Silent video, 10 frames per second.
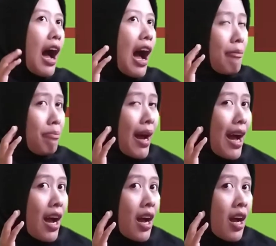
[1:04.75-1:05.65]

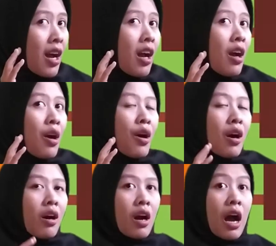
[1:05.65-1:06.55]
Apa?
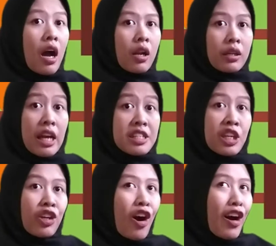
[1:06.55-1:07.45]

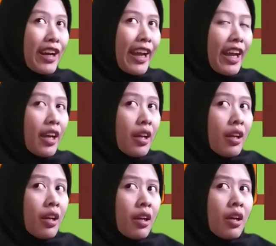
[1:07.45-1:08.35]
Nasi goreng,
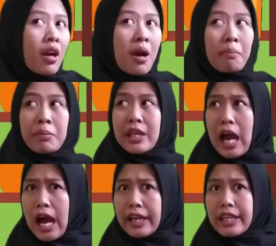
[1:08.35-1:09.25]
mie
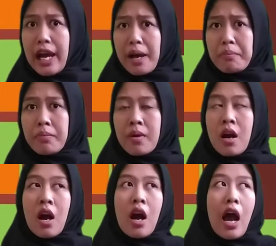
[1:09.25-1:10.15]
ayam,
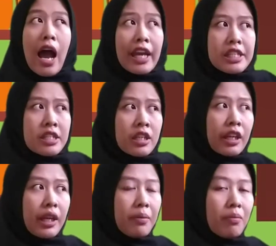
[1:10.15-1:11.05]
ice
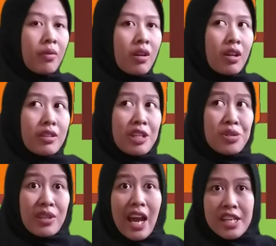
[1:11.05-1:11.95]
cream, dan
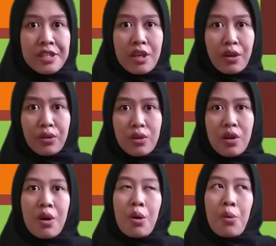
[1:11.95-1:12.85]
juga es
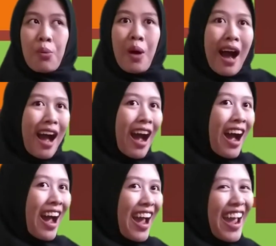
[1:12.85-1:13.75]
jeruk. Wah,
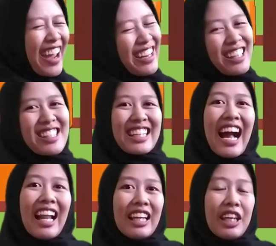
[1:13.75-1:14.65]
enak
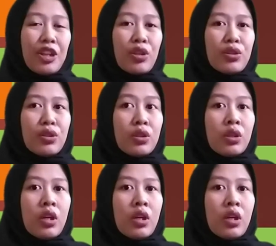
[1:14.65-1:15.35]
sekali itu.